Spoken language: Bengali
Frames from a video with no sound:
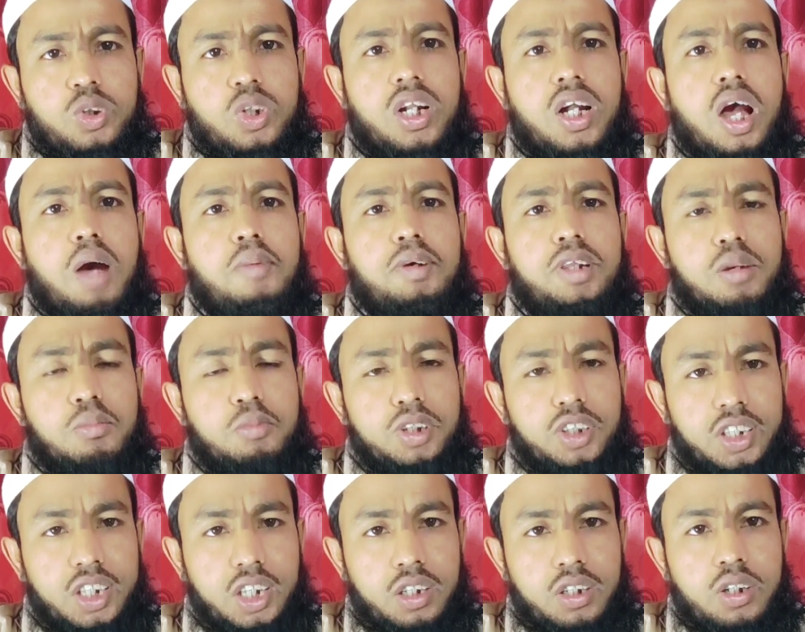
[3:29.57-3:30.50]
সুতরাং আমাদের
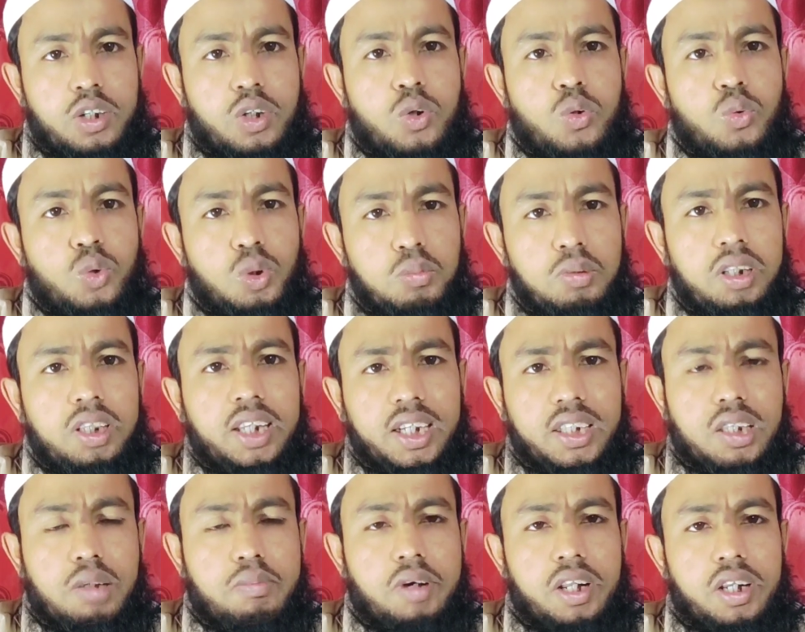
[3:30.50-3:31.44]
মধ্যে অমিল
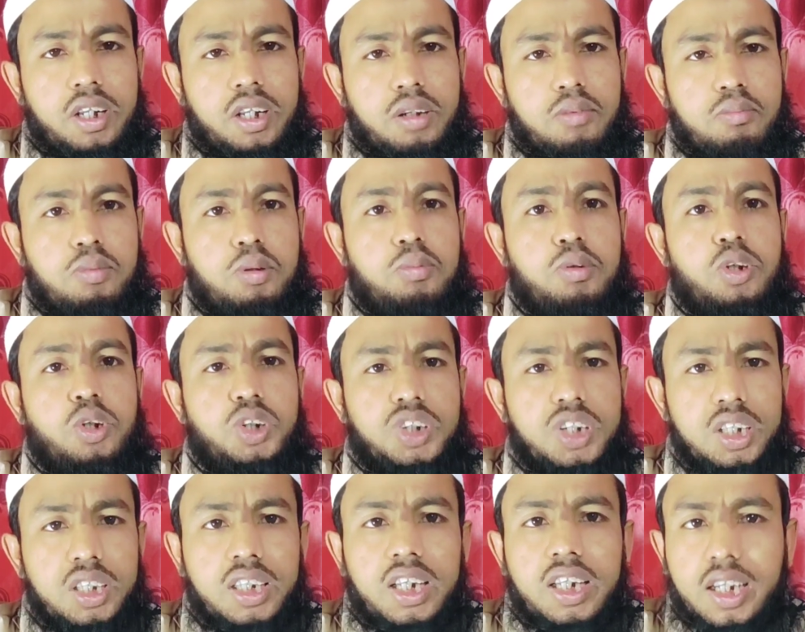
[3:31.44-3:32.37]
থাকতে পারে বিভিন্ন
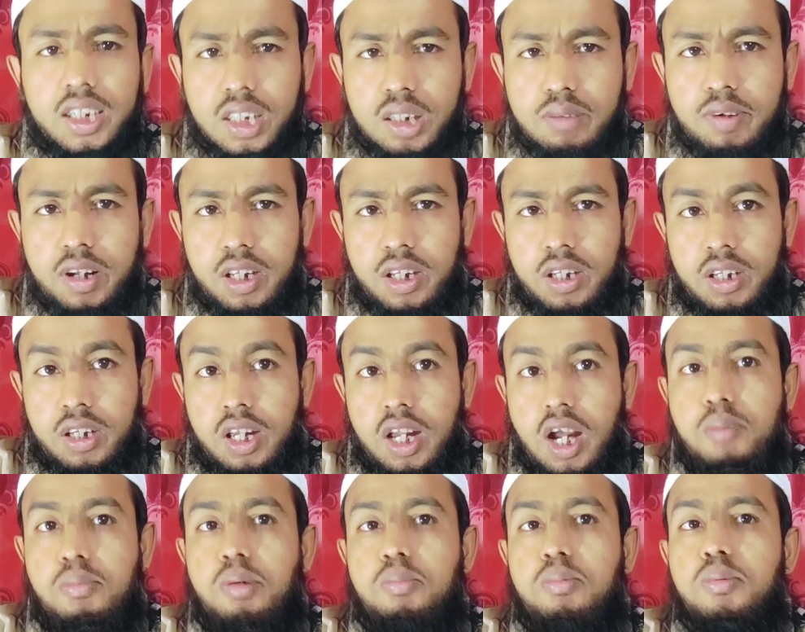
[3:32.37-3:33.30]
চিন্তা থাকতে পারে
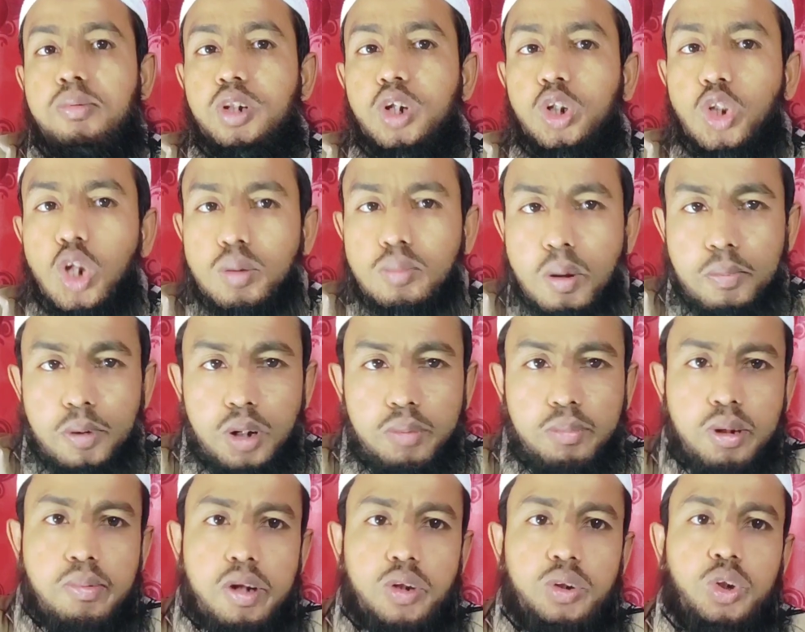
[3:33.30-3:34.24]
আমরা বিভিন্ন
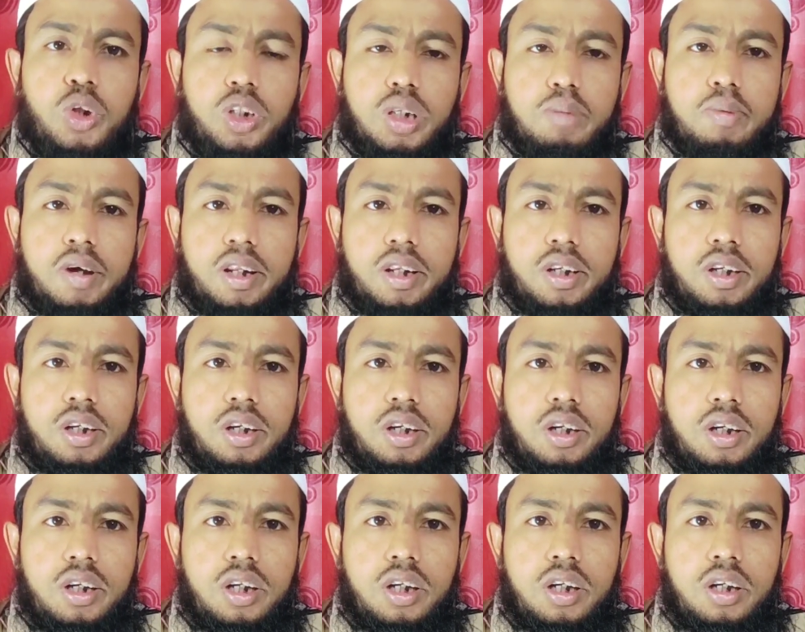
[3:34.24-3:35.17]
ধর্মাবলম্বীর মানুষ হতে পারি
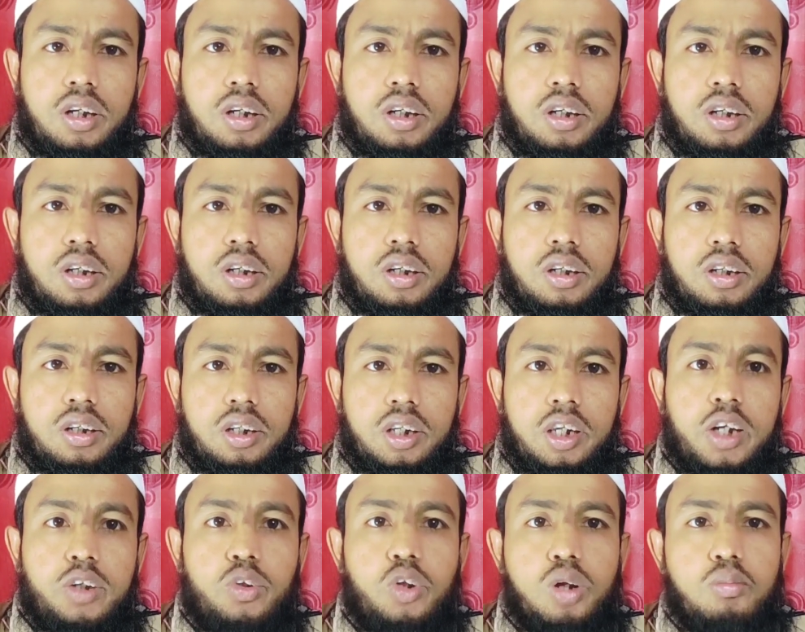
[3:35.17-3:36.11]

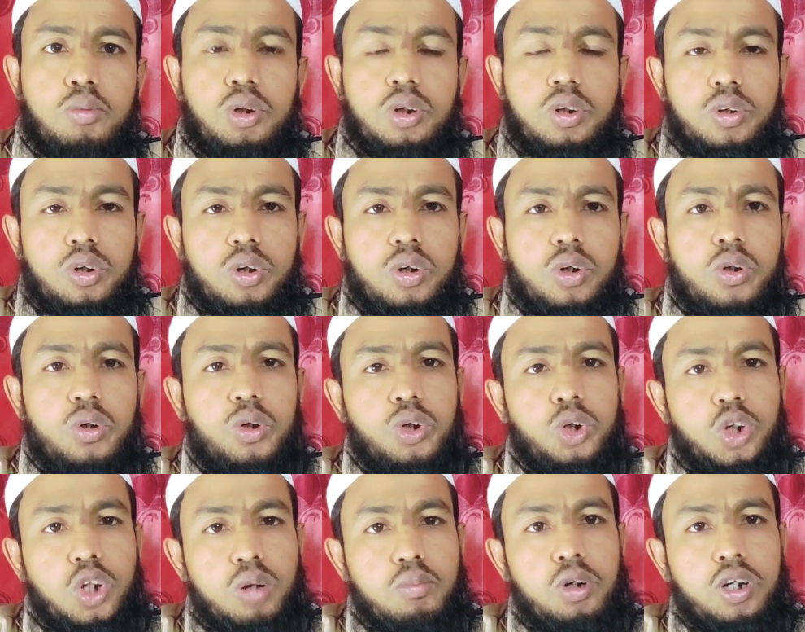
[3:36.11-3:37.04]
এক ধর্ম কখনো
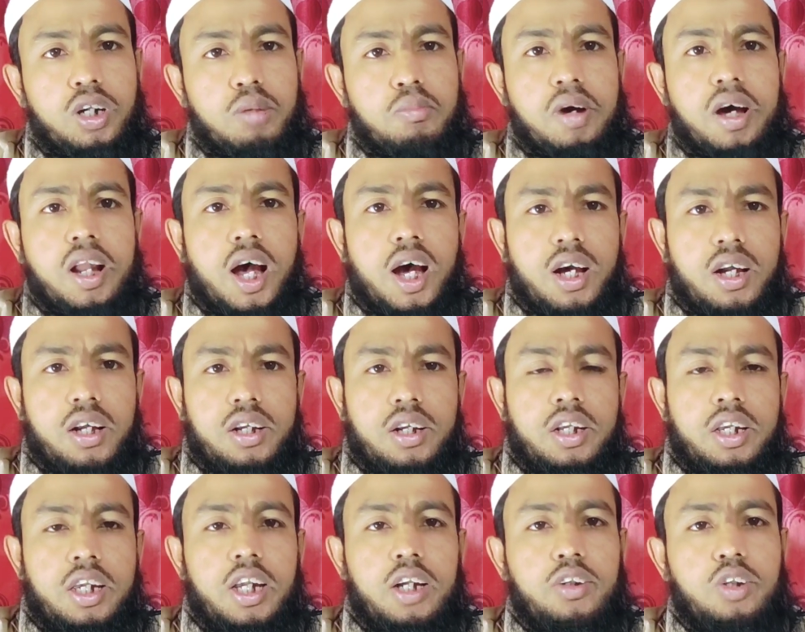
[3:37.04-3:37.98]
অন্য ধর্মকে মারা
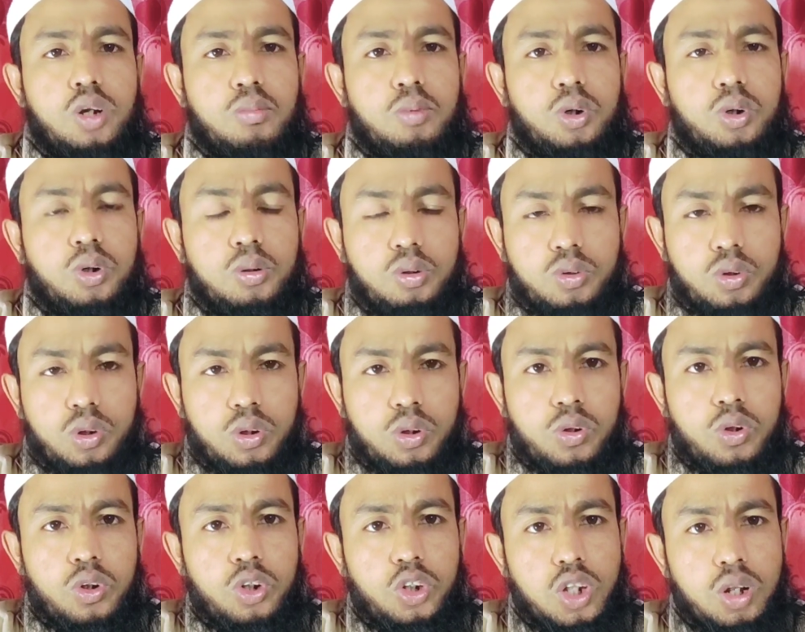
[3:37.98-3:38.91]
এক ধর্ম
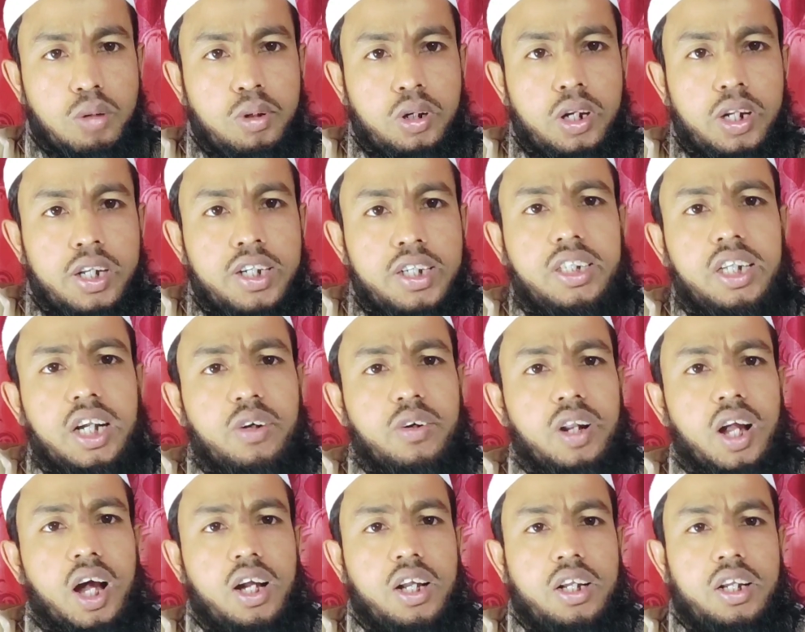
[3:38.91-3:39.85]
কখনো অন্য ধর্মকে হিংসা
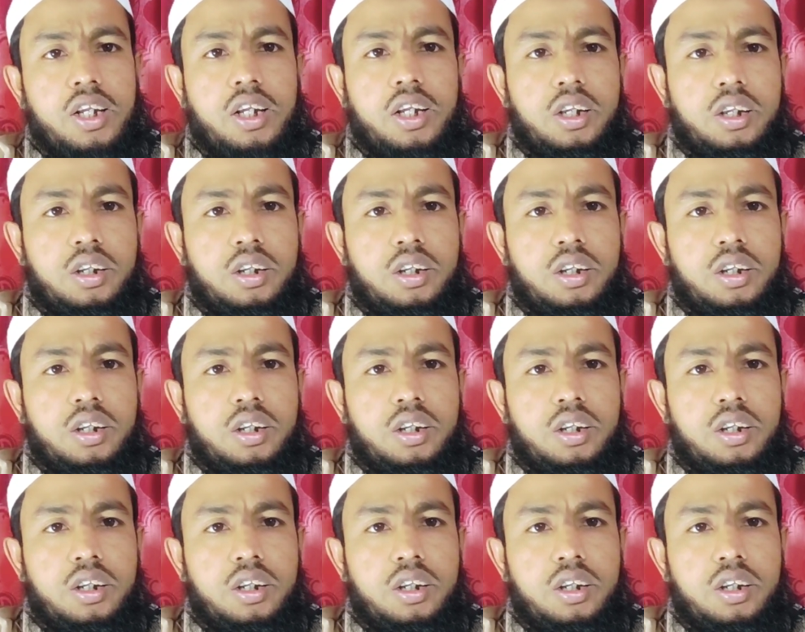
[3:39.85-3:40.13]
করা